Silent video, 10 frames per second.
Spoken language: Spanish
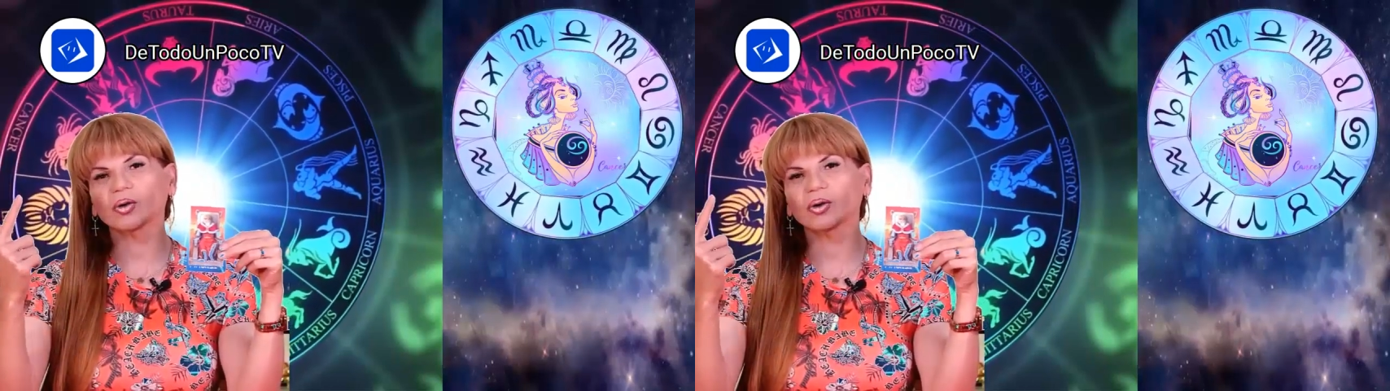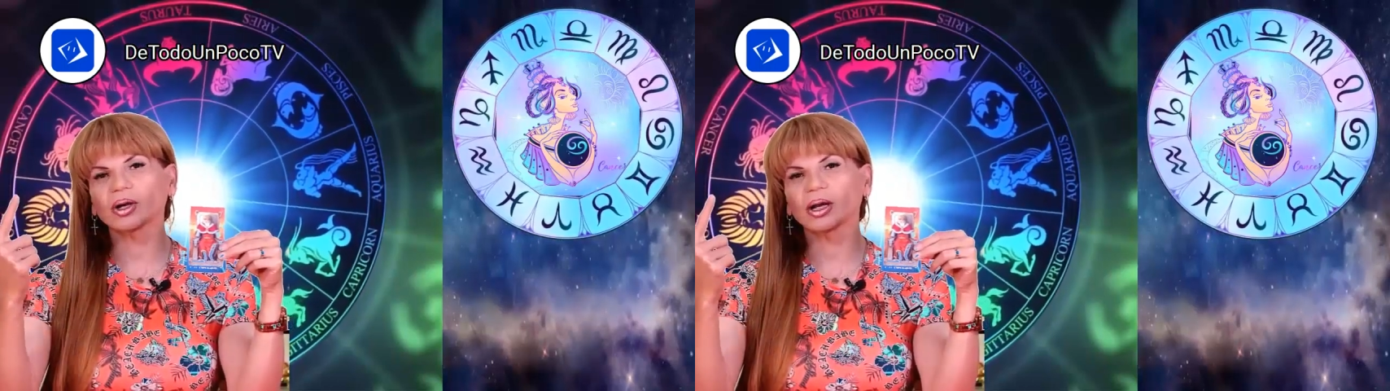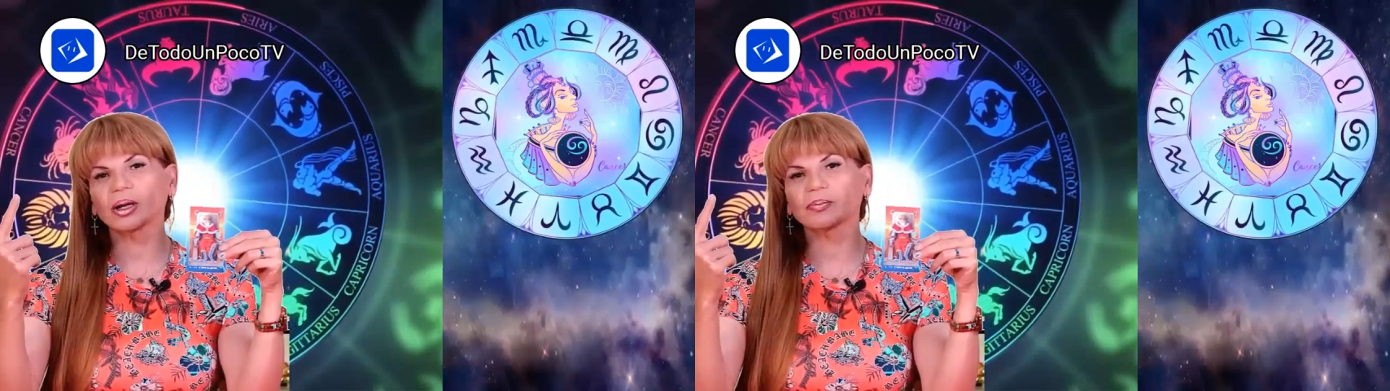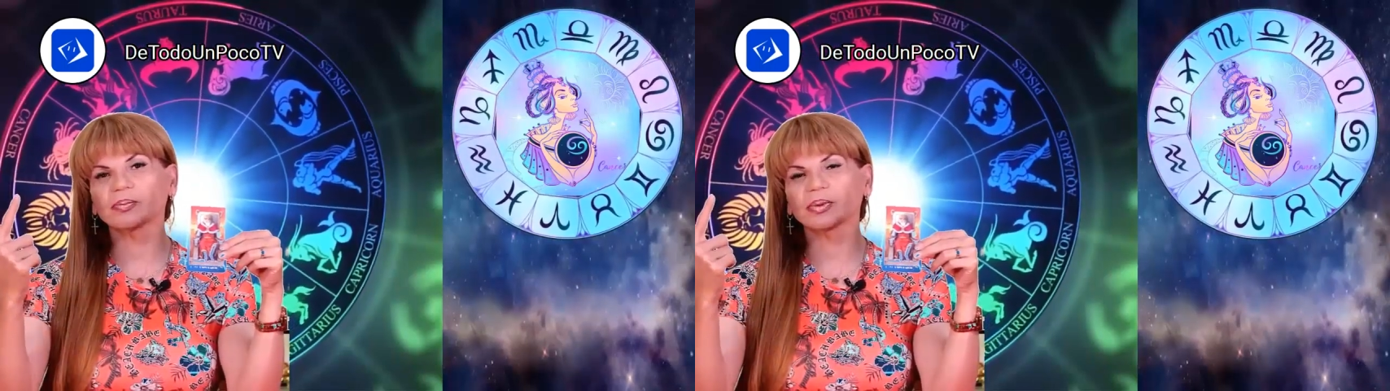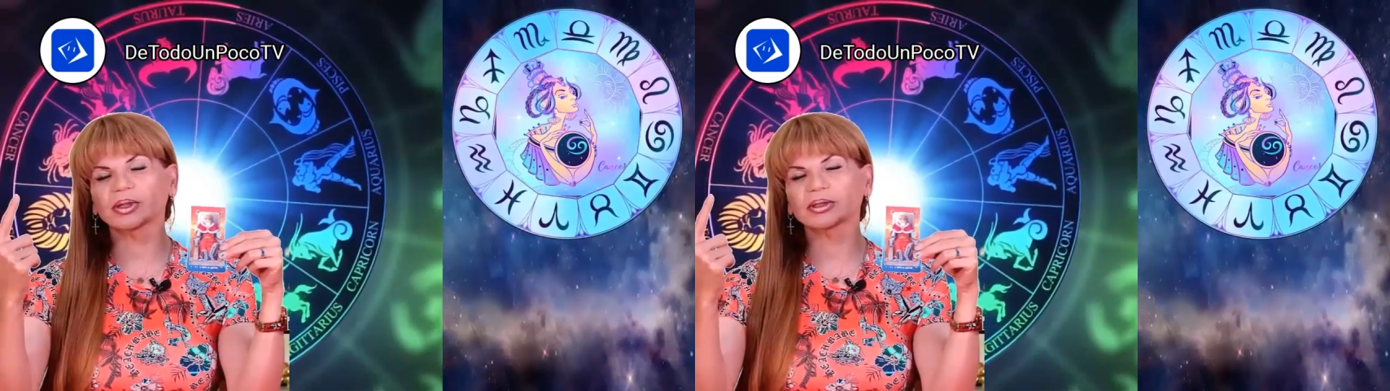muy
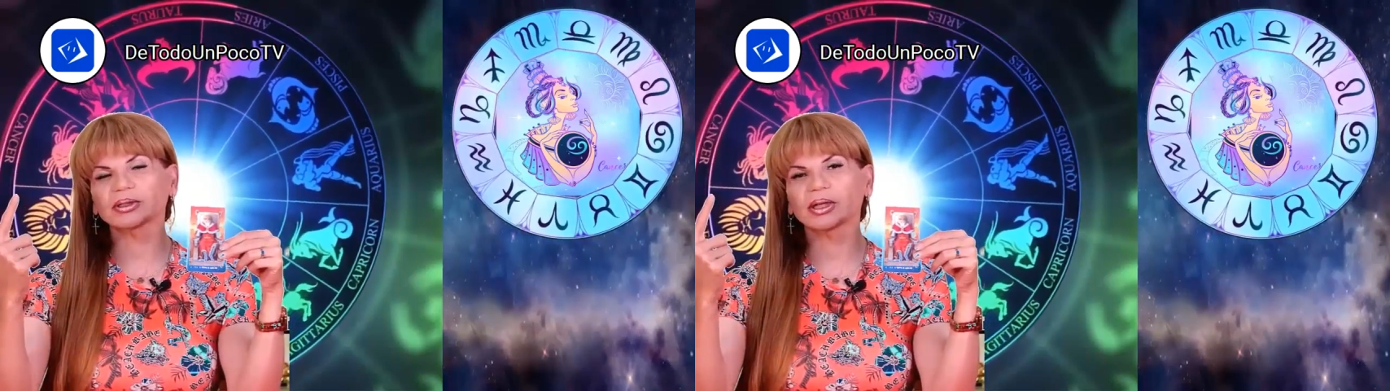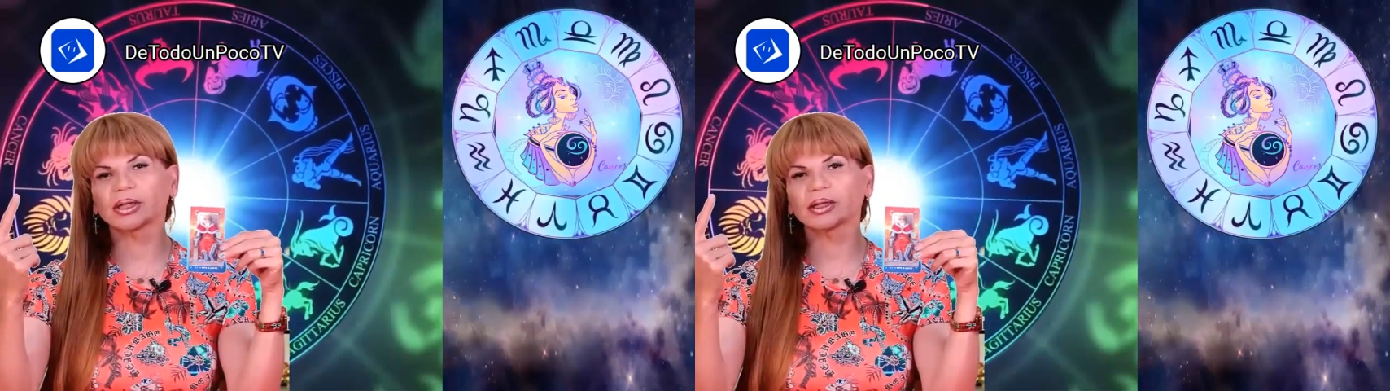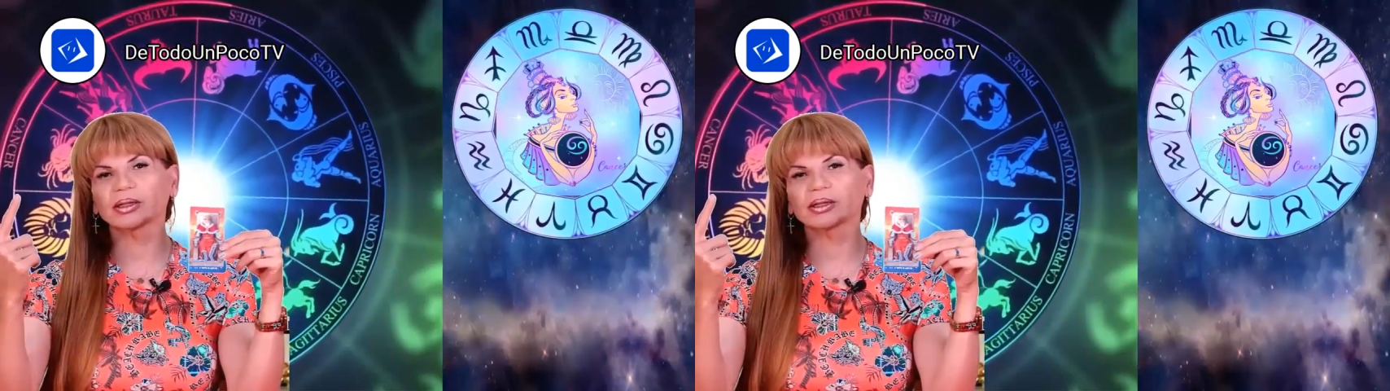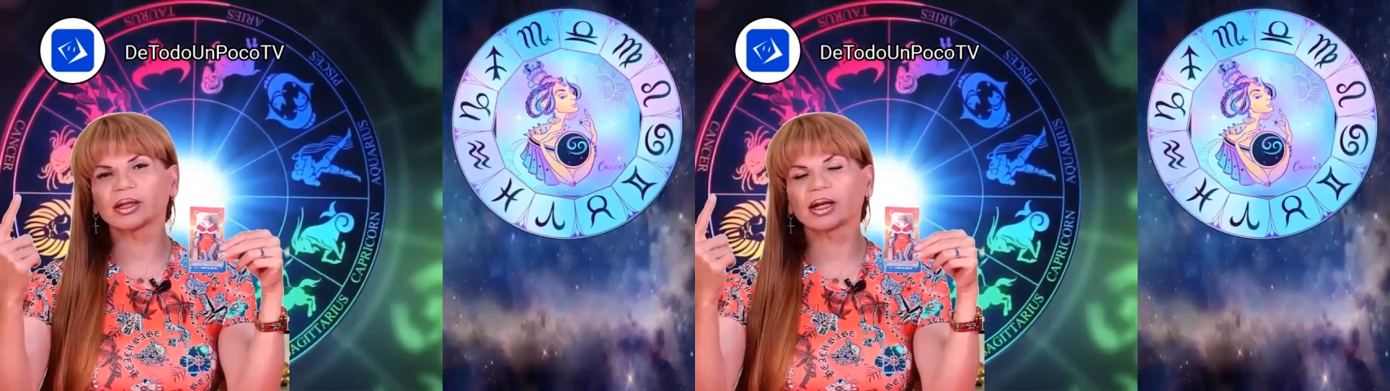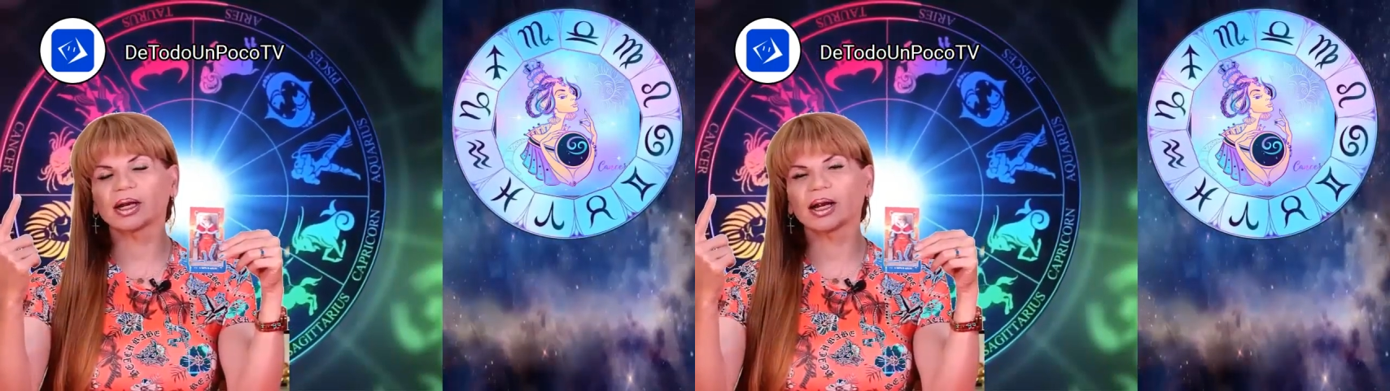afortunada y puede que no
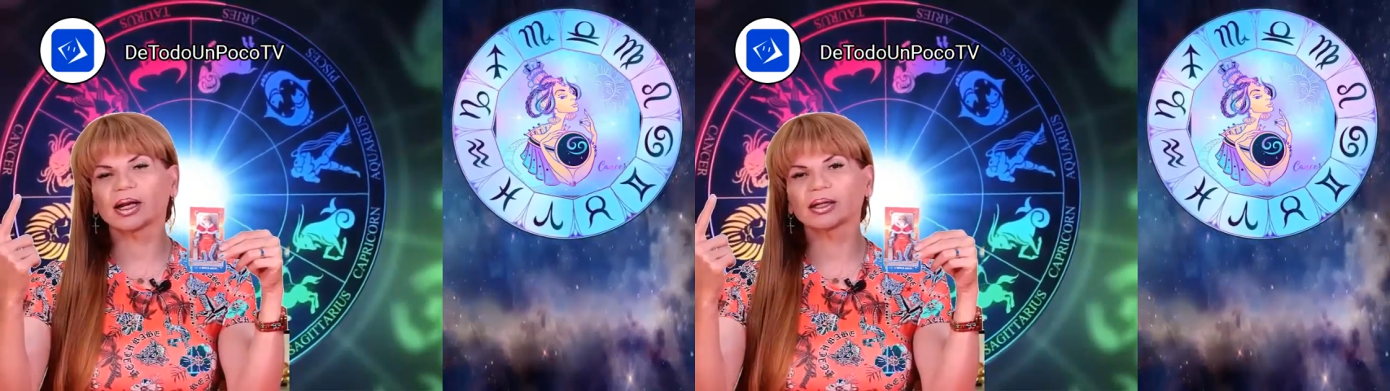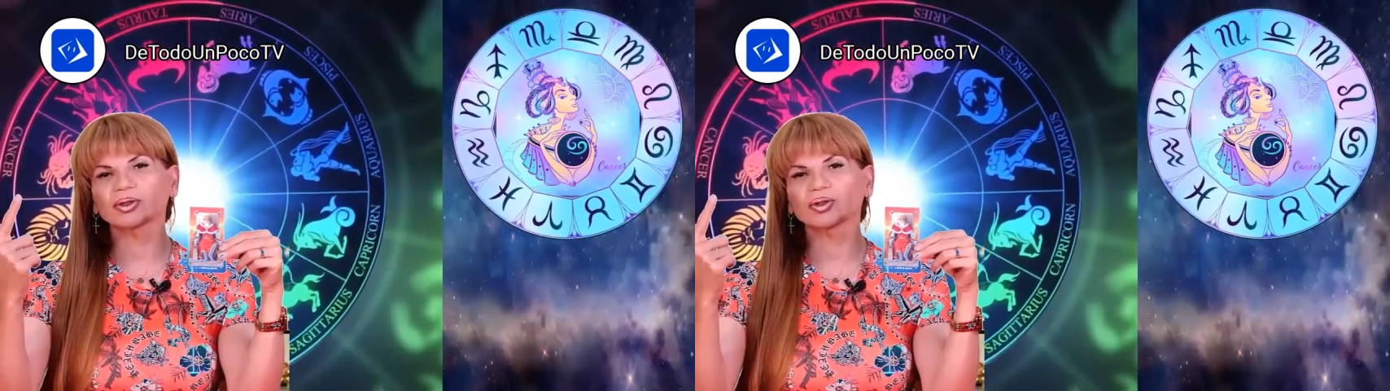se termine